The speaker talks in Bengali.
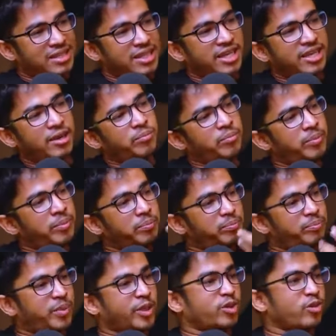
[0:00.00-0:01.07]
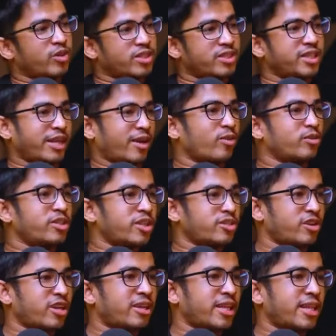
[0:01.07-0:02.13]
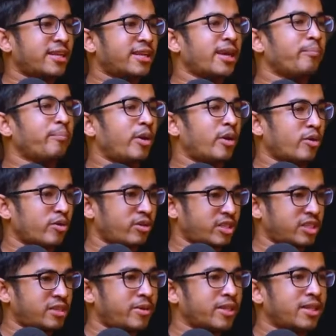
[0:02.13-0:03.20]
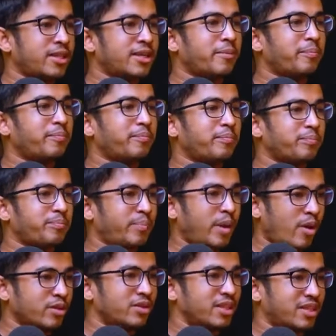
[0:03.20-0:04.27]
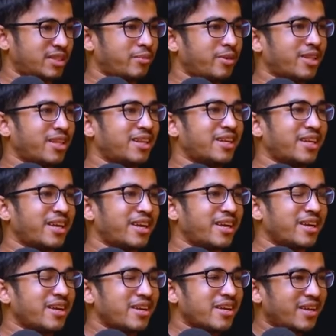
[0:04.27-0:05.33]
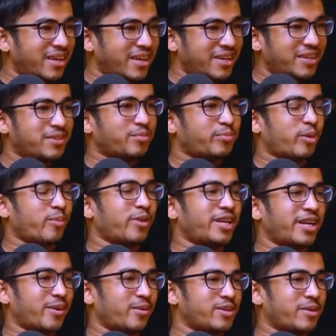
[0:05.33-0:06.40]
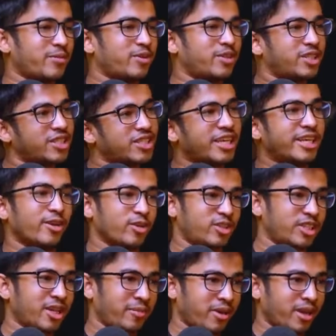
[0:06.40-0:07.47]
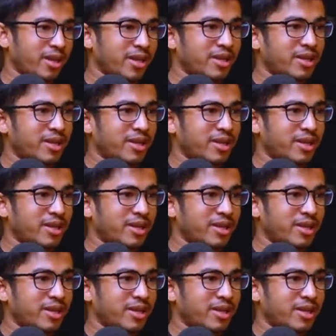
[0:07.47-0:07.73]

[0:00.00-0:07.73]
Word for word: সেইটার পেছনে যেই টেকনোলজিটা আসলে তাদেরকে এম্পাওয়ার করতেছে বা তাদেরকে পাওয়ার দিচ্ছে বা তাদেরকে প্রপার টেকনোলজি সাপোর্ট দিচ্ছে সেটা হচ্ছে আমরা